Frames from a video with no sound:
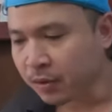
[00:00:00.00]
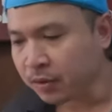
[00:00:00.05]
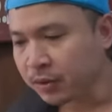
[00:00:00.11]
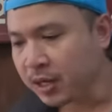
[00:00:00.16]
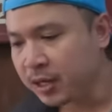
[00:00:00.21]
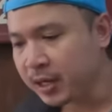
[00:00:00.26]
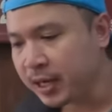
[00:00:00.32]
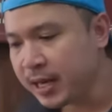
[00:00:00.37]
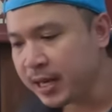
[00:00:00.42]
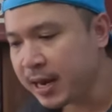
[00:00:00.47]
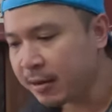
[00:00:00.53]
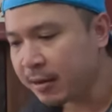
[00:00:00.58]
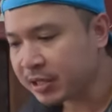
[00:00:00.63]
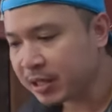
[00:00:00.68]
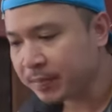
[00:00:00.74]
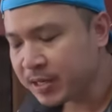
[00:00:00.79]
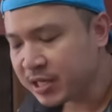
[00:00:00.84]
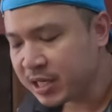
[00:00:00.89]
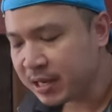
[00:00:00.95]
ทีนี้เนี่ยเรา
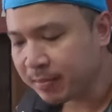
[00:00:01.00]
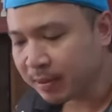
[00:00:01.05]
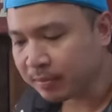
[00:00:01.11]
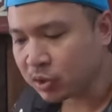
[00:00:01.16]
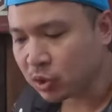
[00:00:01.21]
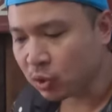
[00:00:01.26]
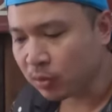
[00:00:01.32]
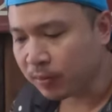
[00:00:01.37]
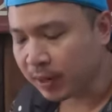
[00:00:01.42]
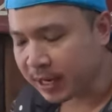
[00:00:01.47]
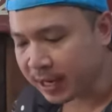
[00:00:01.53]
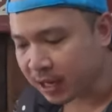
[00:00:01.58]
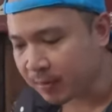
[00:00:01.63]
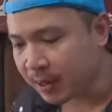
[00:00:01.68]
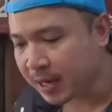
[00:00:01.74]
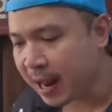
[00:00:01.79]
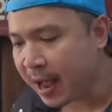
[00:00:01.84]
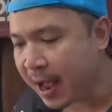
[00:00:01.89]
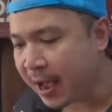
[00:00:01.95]
จะไม่ชิมน้ำซุปอันนี้ก็
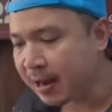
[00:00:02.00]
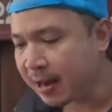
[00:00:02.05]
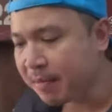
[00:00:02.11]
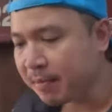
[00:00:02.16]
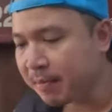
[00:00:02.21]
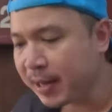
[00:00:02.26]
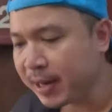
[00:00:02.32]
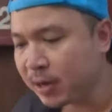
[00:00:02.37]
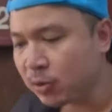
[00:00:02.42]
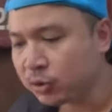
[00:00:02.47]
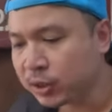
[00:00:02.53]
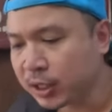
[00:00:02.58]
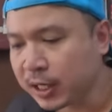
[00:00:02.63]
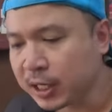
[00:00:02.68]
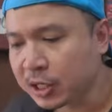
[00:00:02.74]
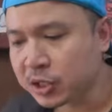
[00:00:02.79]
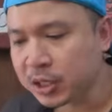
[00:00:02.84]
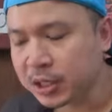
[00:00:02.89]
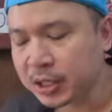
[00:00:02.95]
ไม่ได้อันนี้เป็นเมนูซิก
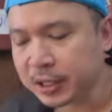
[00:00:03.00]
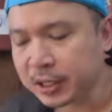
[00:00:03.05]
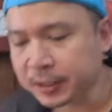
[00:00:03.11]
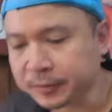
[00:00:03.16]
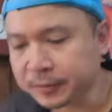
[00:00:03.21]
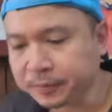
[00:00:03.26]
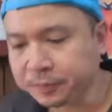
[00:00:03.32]
เนเจอร์